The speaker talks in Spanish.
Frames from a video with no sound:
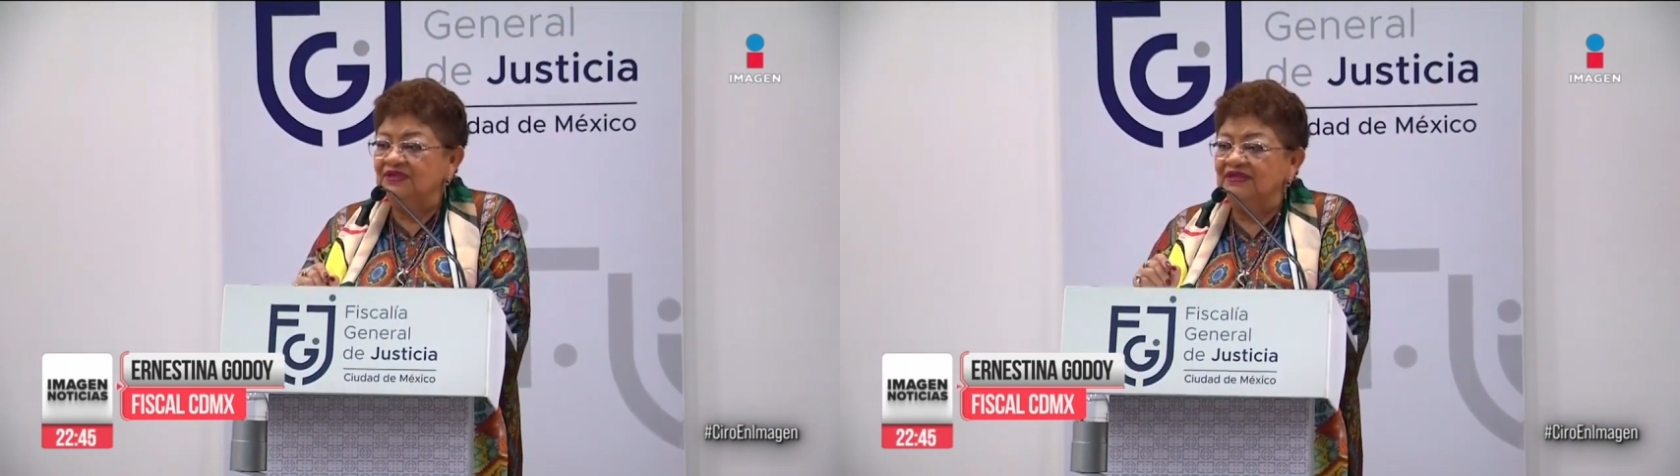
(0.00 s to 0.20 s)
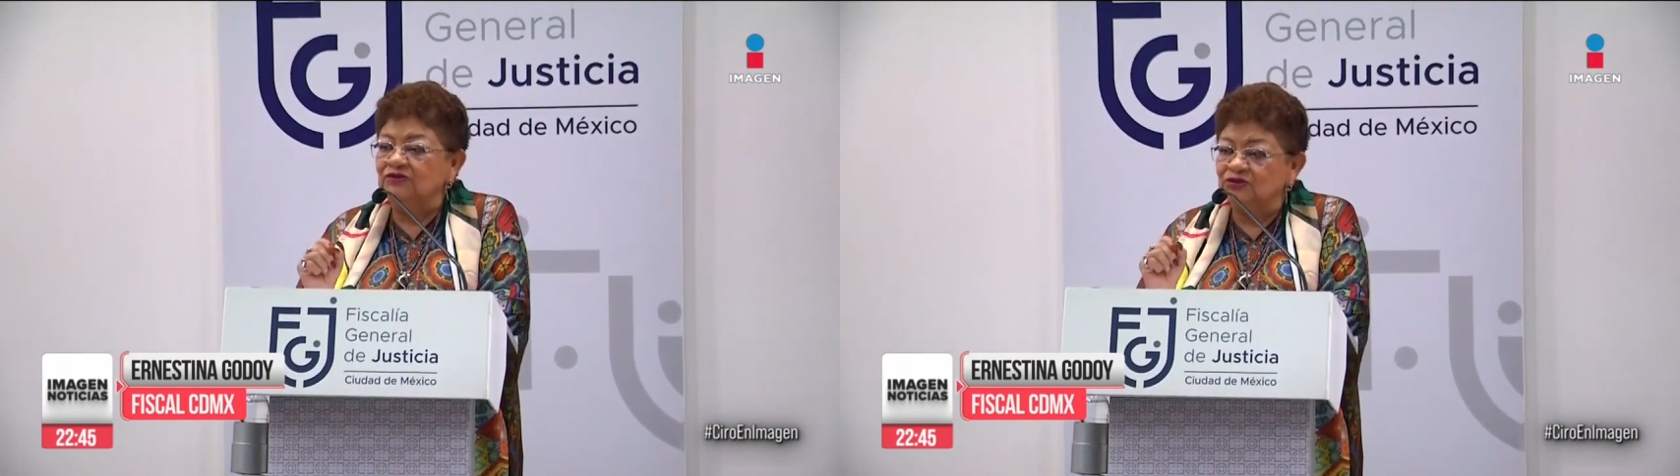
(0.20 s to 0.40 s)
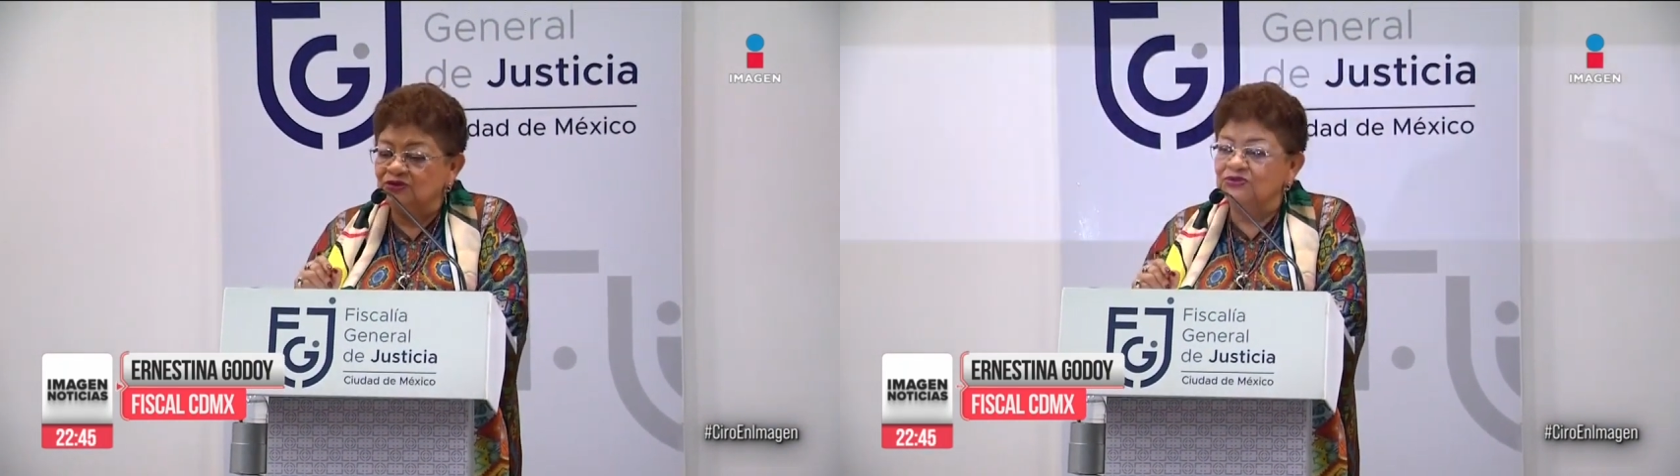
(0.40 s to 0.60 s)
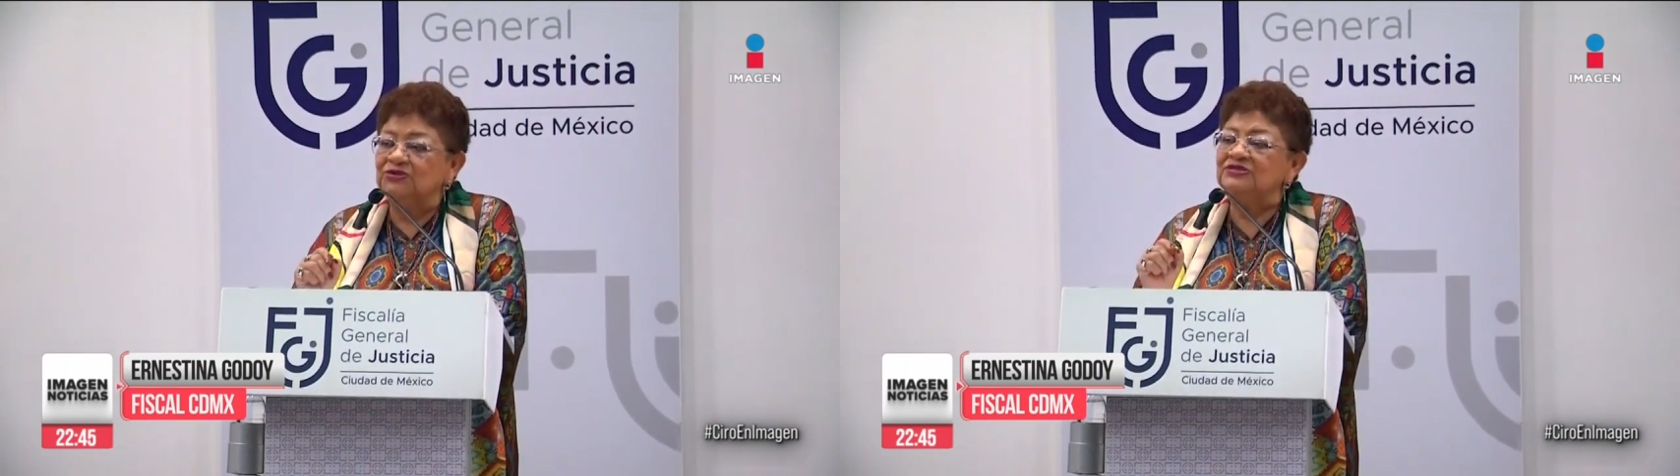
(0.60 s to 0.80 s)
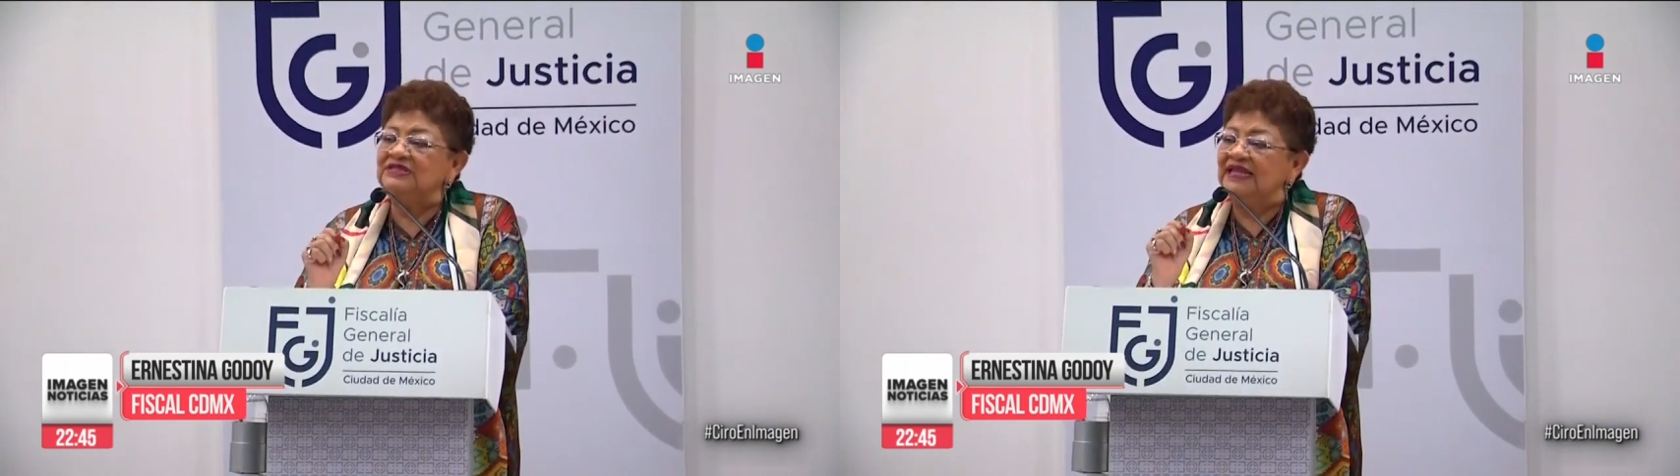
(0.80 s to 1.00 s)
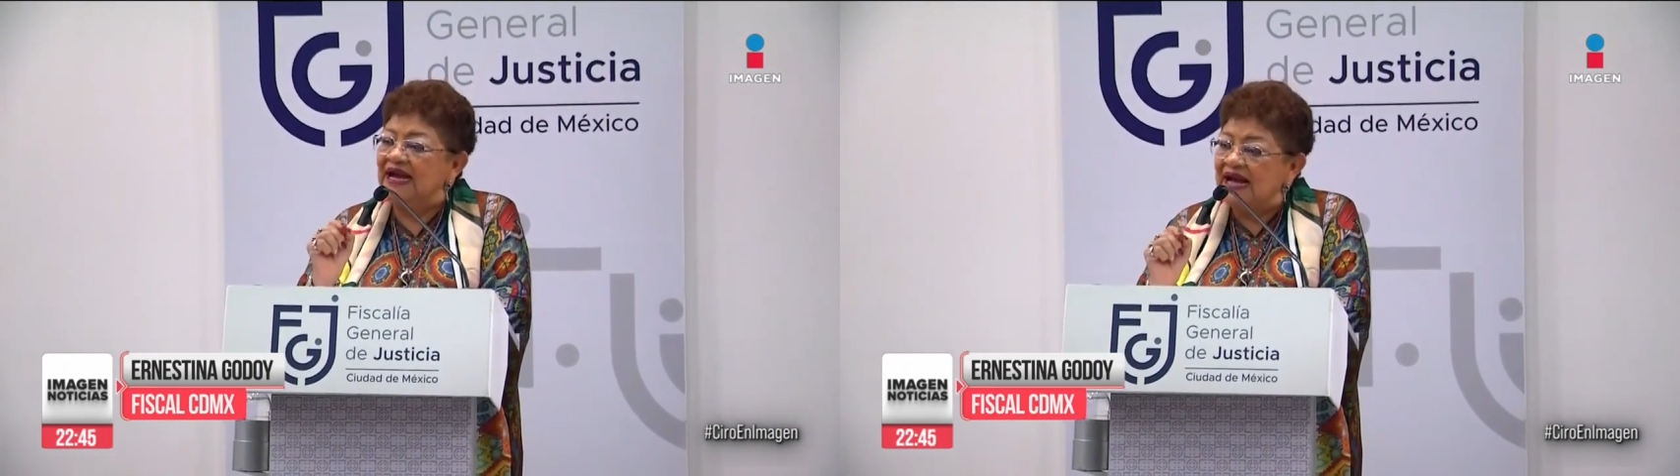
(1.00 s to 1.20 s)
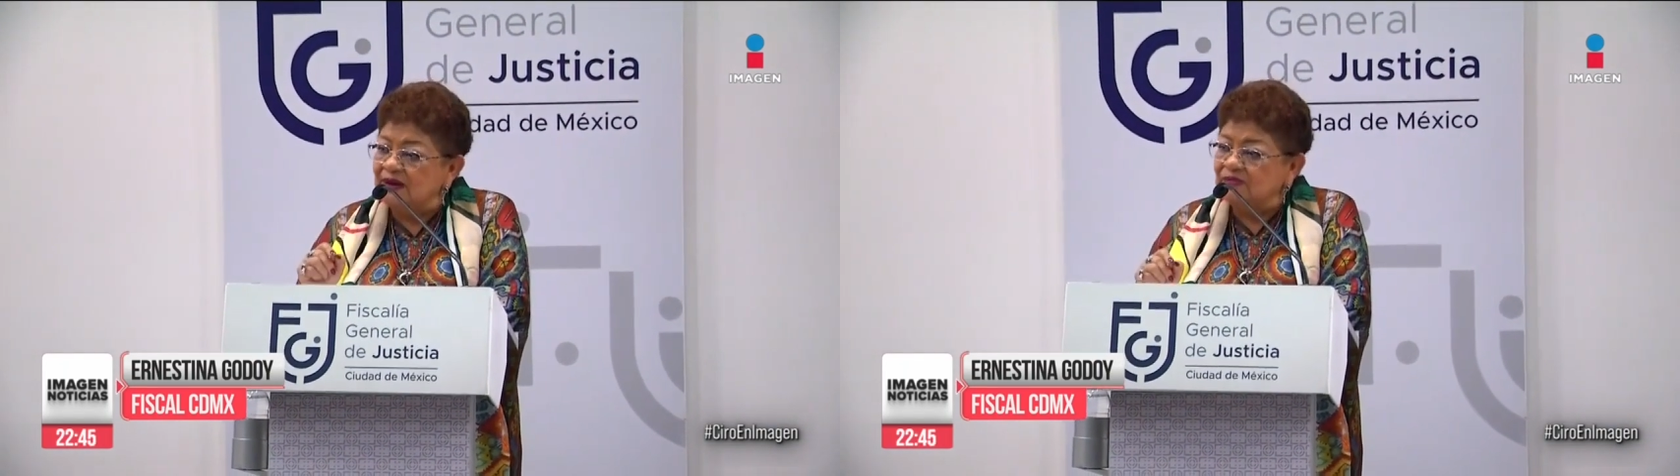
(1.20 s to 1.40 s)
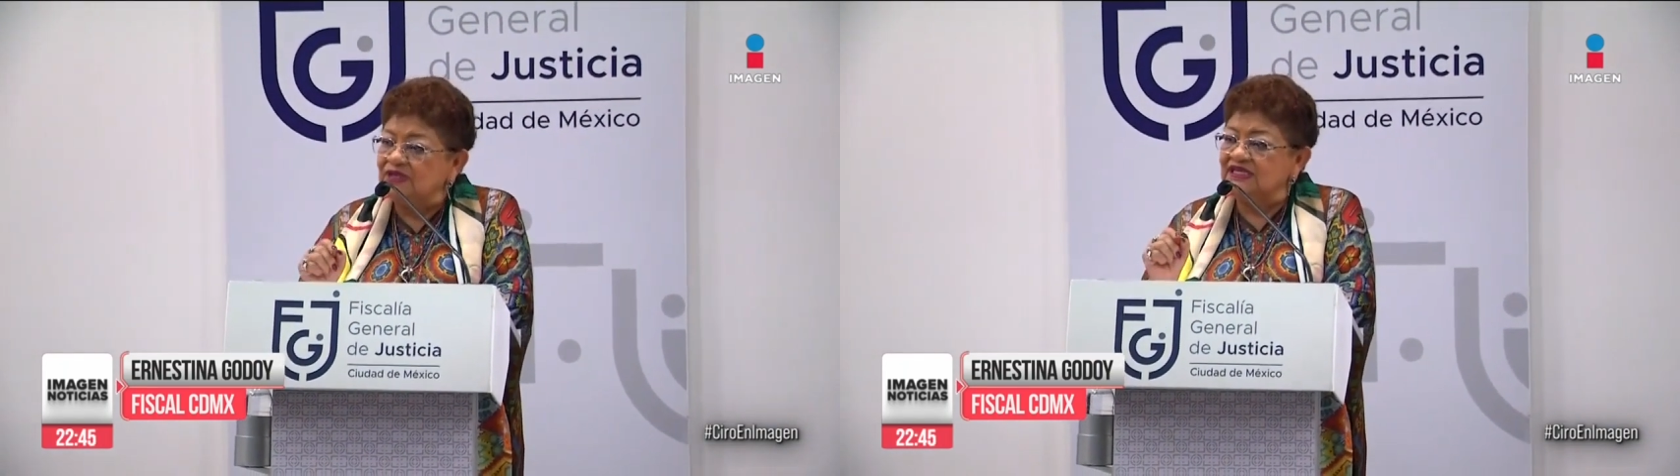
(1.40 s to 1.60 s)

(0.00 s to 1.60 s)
nosotros negamos la